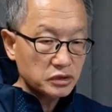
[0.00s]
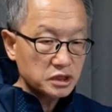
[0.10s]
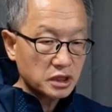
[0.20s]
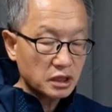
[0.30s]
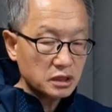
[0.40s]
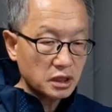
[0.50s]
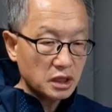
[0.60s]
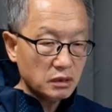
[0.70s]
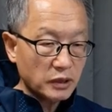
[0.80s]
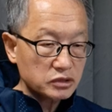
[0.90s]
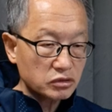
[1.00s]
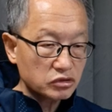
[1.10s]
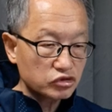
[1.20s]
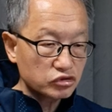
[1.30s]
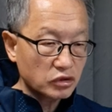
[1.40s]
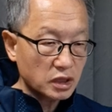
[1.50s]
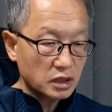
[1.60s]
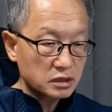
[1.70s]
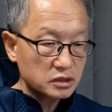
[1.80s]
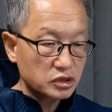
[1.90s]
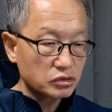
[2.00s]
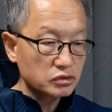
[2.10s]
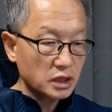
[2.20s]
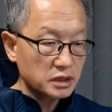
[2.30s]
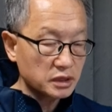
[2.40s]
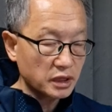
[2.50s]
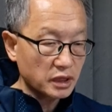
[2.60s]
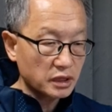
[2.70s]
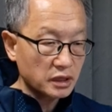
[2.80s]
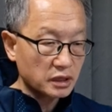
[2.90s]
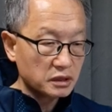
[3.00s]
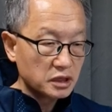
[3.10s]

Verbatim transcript: 시각을 일방적으로 추종하는 경우가 있는데